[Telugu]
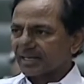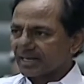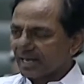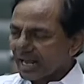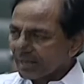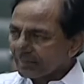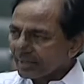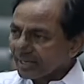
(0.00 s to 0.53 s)
అంటే
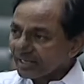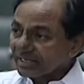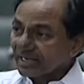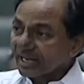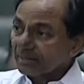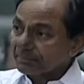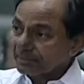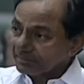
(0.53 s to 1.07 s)

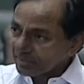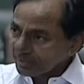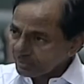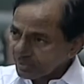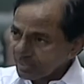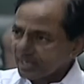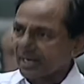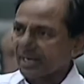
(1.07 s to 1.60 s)
గ్రామానికి నలభై వేల
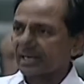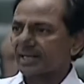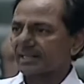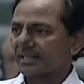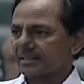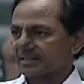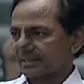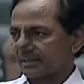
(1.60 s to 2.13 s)
మొక్కలు
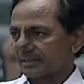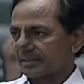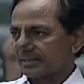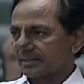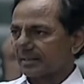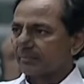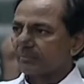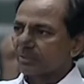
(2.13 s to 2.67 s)
నాటాలి అధ్యక్ష
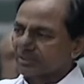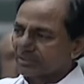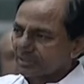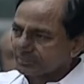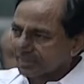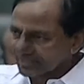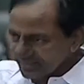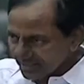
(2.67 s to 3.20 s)

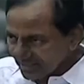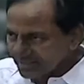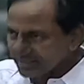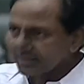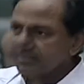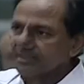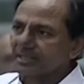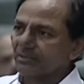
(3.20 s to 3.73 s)
మొత్తం నర్సరీలు
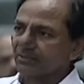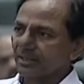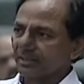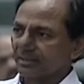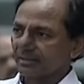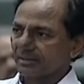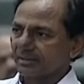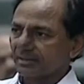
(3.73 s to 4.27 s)
సిద్ధమవుతా
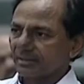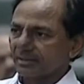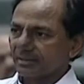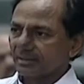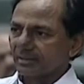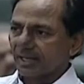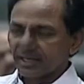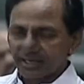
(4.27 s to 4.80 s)
ఉన్నాయి
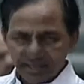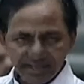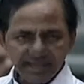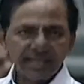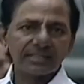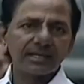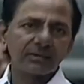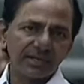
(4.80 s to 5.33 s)
అని
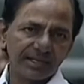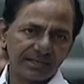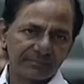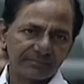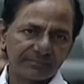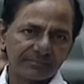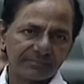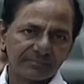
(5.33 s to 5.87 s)
రెడీ అవుతా ఉన్నాయి
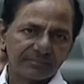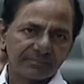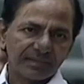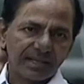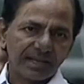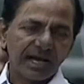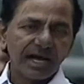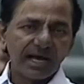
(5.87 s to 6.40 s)

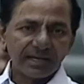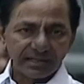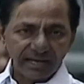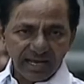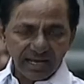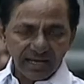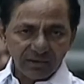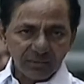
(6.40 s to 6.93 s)
ఆ
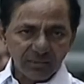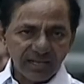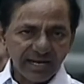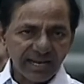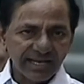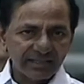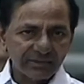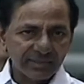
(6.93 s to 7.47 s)
నాలుగు
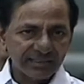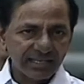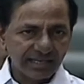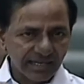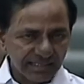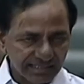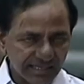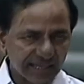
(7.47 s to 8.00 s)
వేల ఐదు
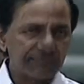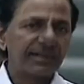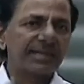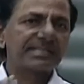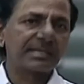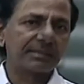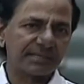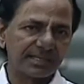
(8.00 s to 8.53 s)
వందల నర్సరీలు
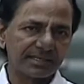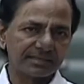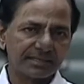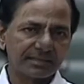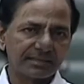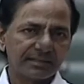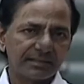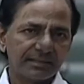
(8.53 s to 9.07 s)
పెట్టించినాం
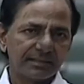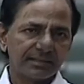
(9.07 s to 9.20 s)
అధ్యక్ష